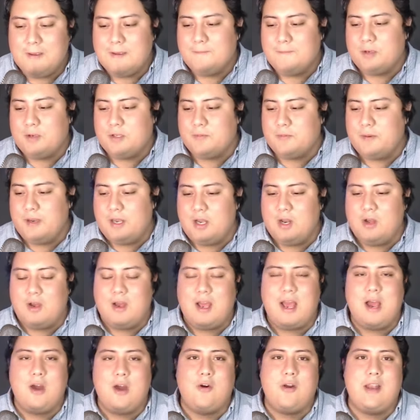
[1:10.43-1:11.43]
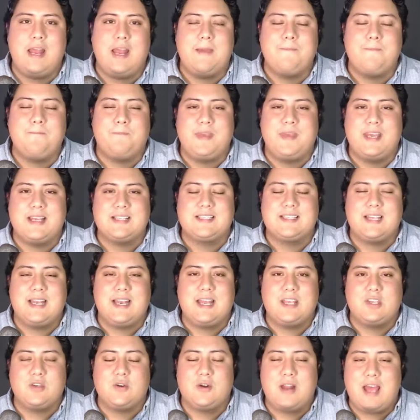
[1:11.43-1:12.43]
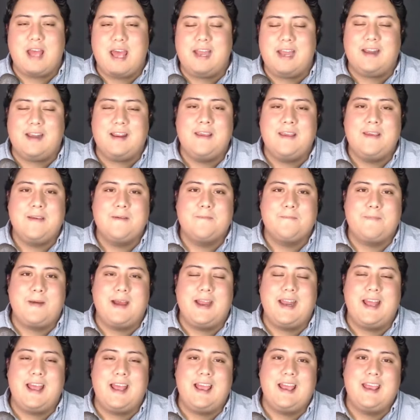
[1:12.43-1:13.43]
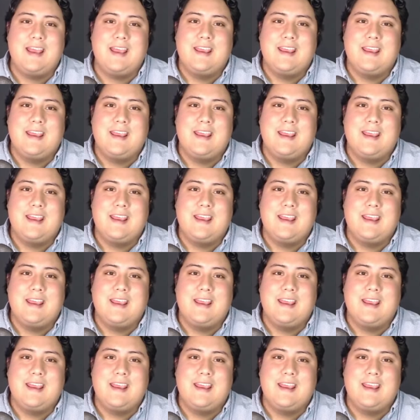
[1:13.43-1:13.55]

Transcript: Pues bueno, ahora empiezan a llorar para